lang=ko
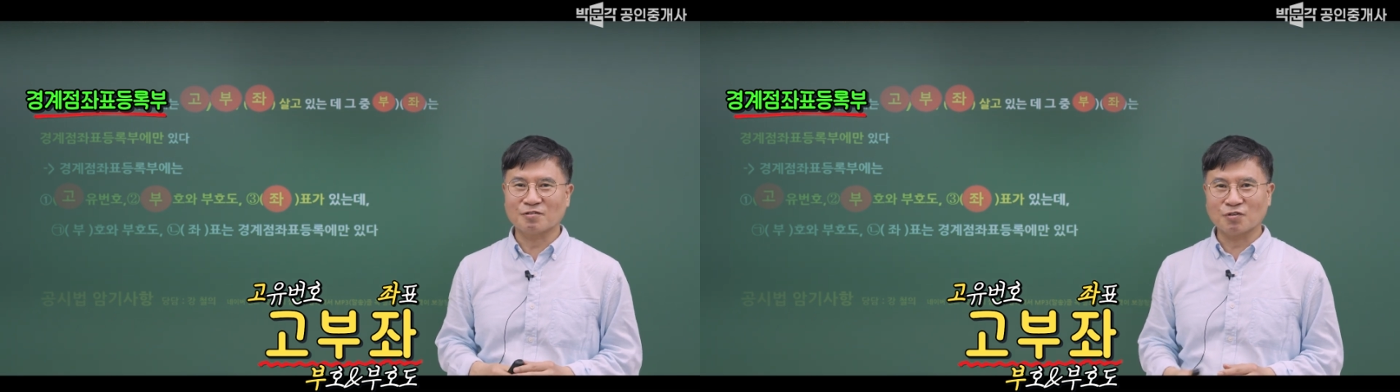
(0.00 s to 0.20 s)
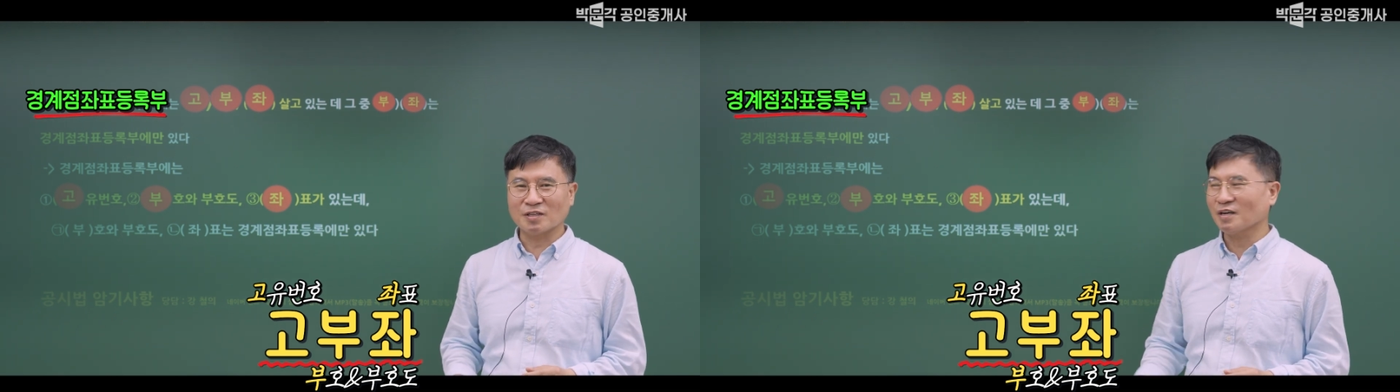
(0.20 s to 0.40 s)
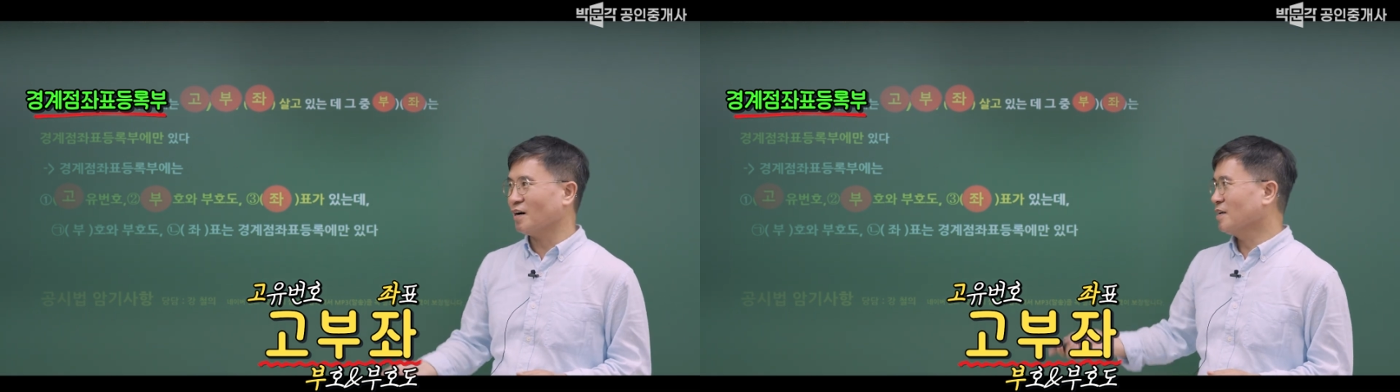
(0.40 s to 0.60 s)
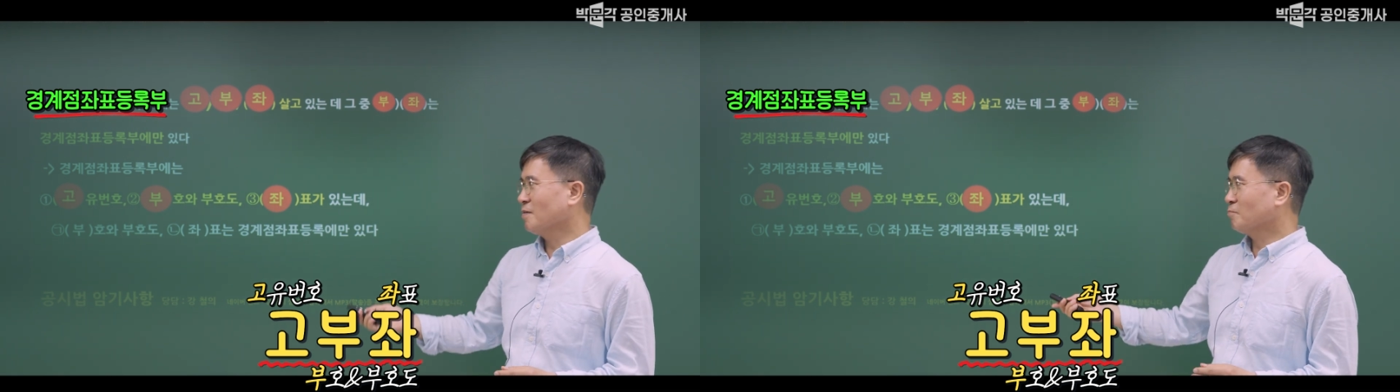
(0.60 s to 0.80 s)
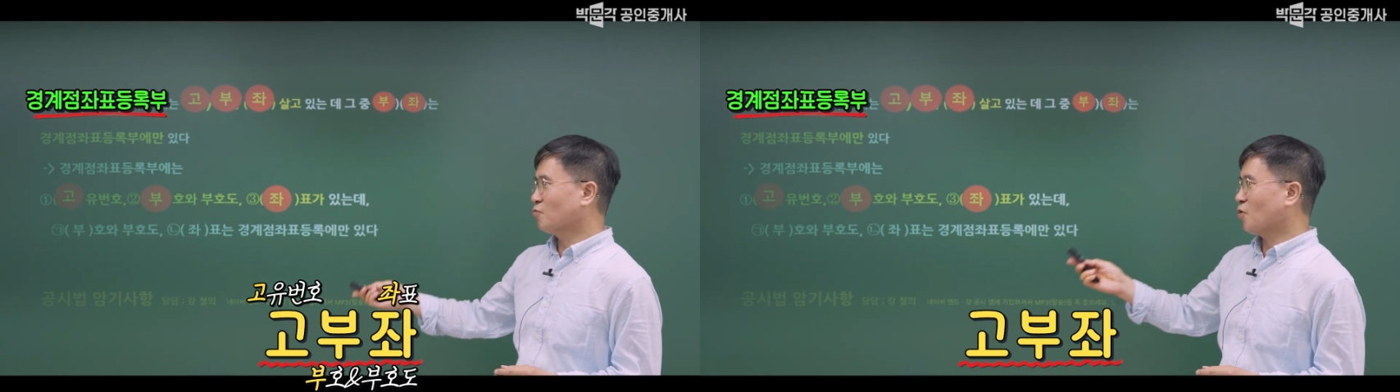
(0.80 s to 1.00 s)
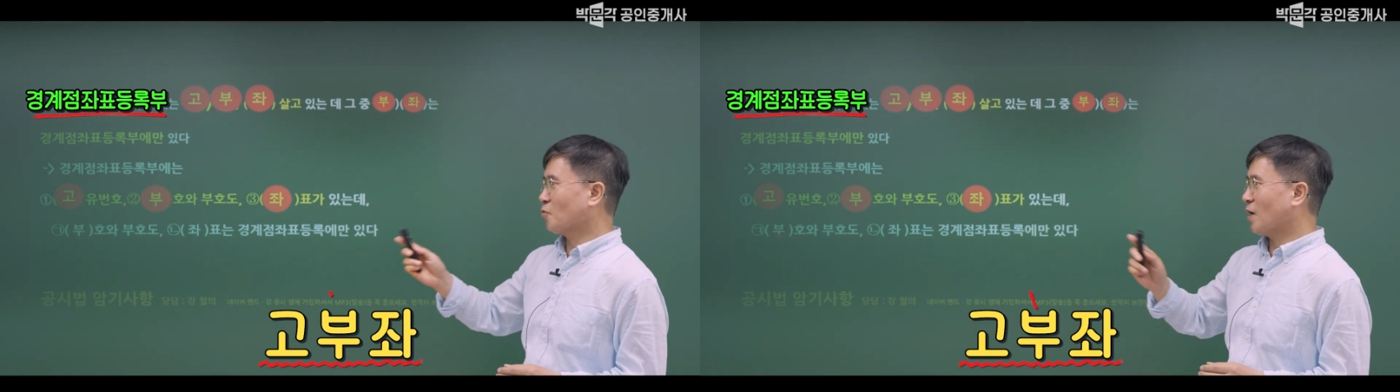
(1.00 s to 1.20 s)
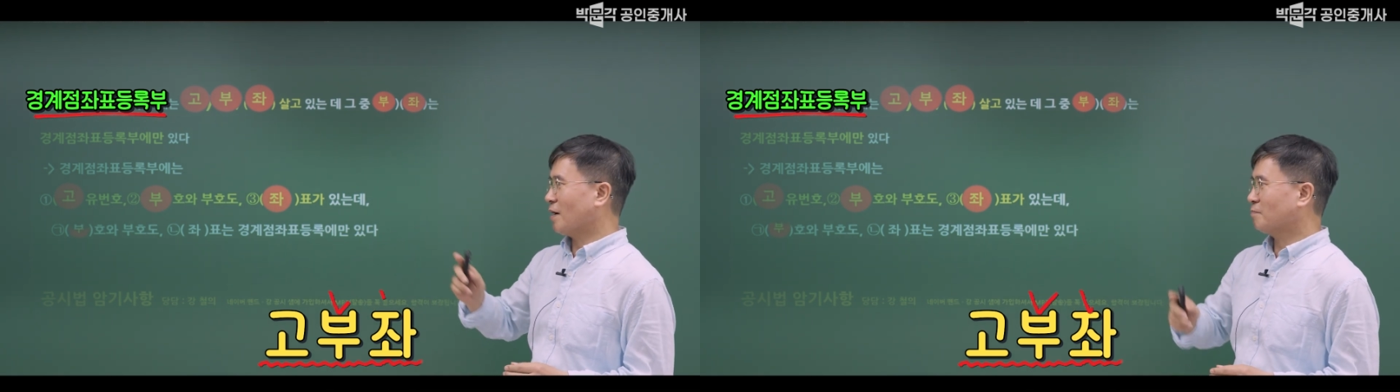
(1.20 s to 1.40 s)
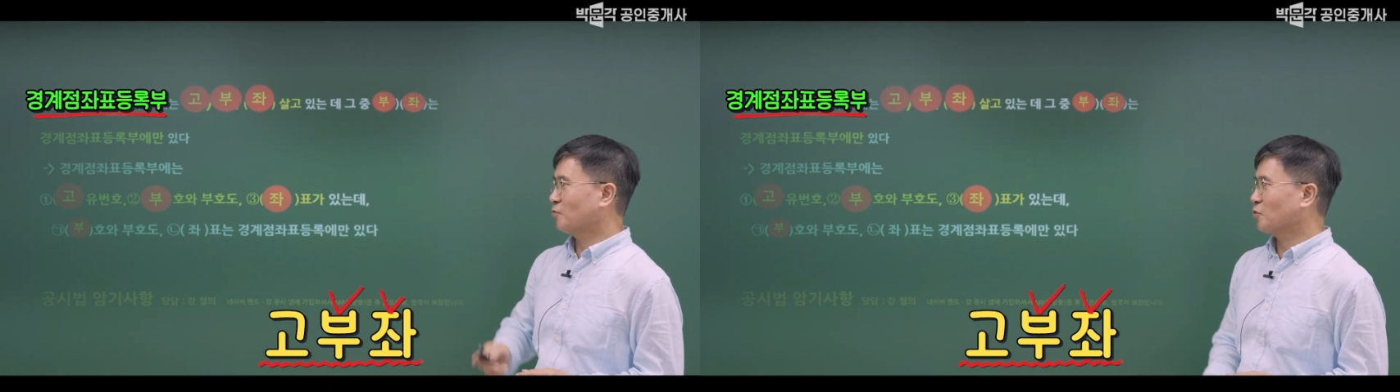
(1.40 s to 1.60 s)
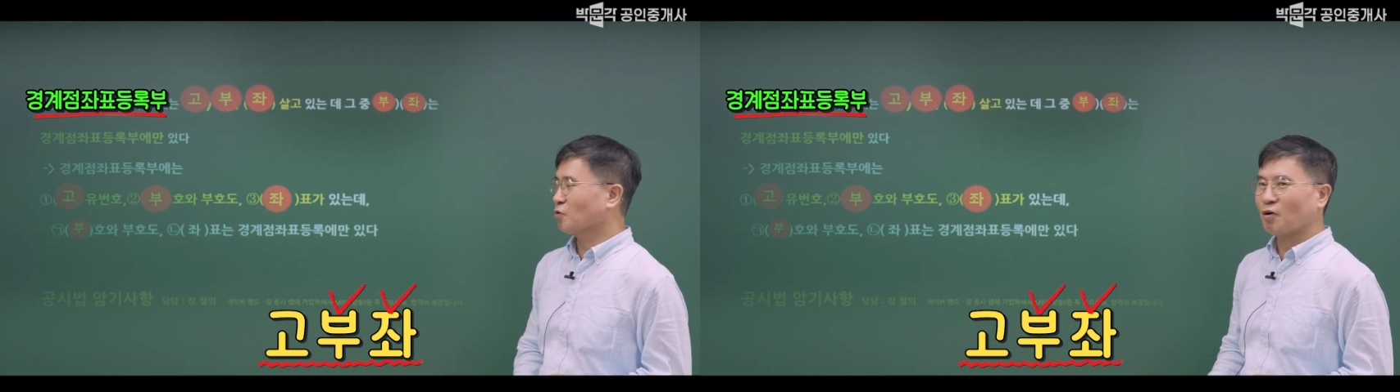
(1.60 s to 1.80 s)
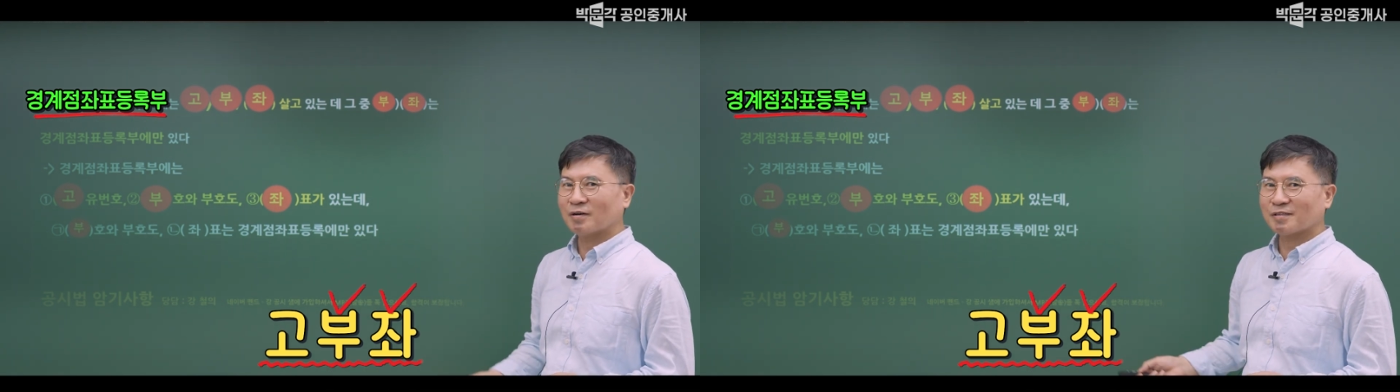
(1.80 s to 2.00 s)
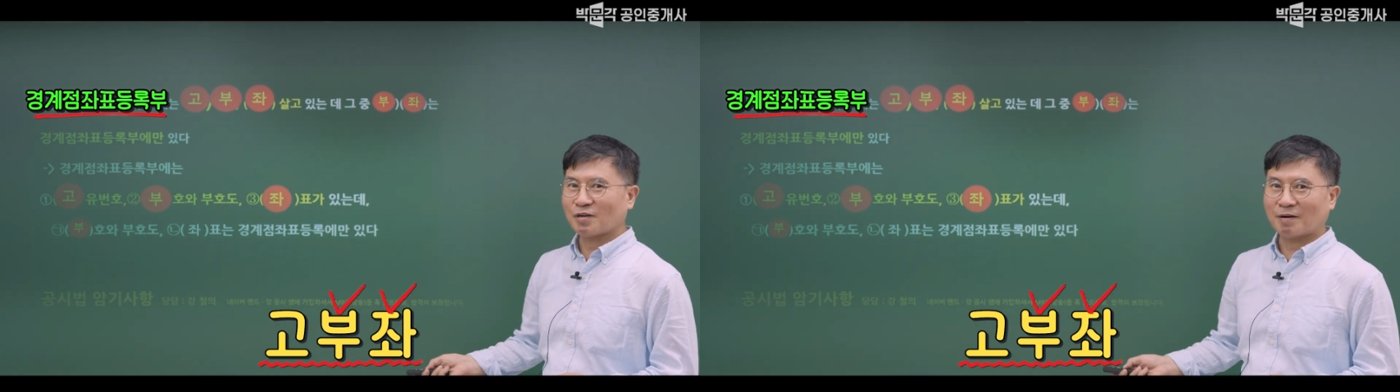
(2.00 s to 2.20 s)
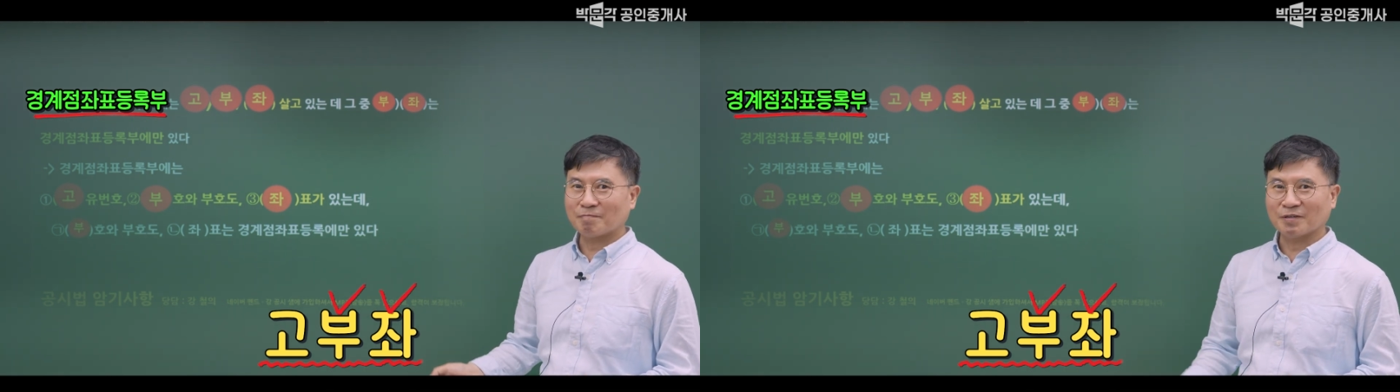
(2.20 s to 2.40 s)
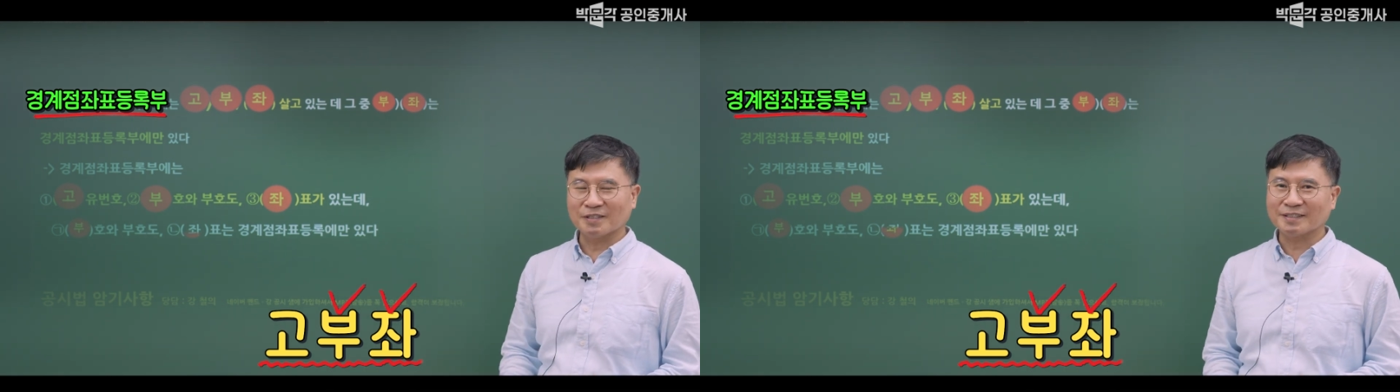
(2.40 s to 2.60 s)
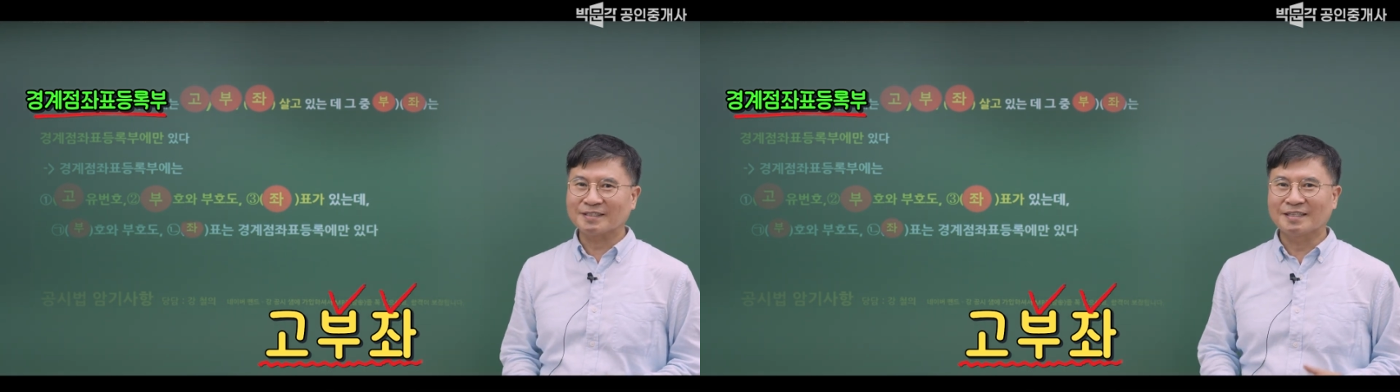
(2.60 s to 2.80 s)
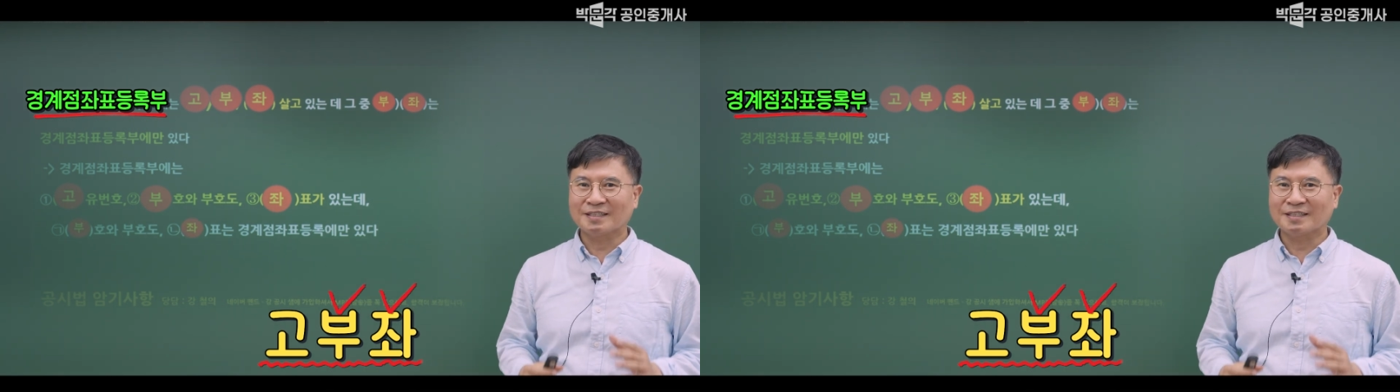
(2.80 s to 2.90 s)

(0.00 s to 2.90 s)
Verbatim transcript: 그중에서 부호와 부호도 좌표는